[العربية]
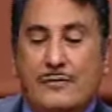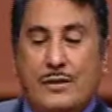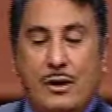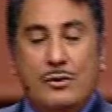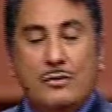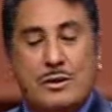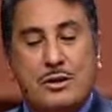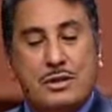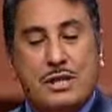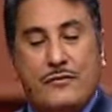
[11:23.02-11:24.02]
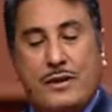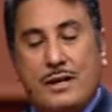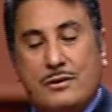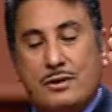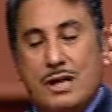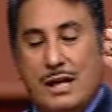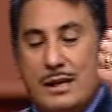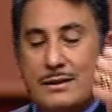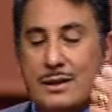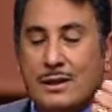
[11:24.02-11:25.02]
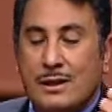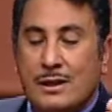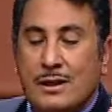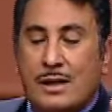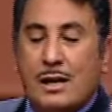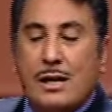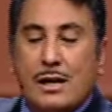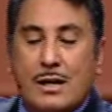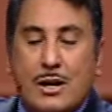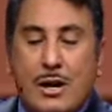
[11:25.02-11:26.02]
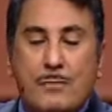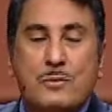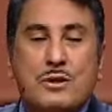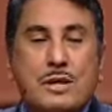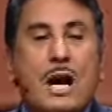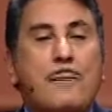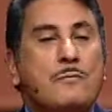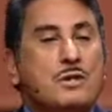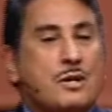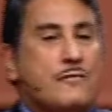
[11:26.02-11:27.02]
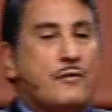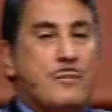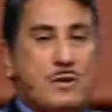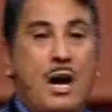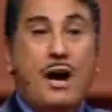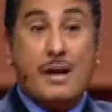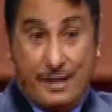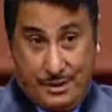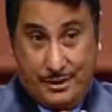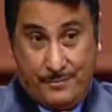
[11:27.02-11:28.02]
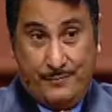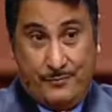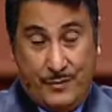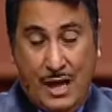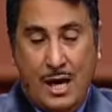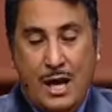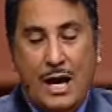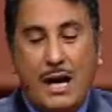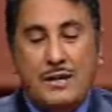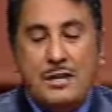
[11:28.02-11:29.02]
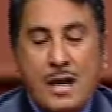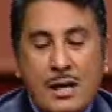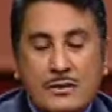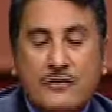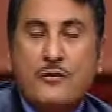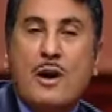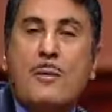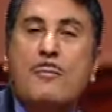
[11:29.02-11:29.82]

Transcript: هو الحد اللي لما بيدي لله بيدي بيدي من قلبه مش من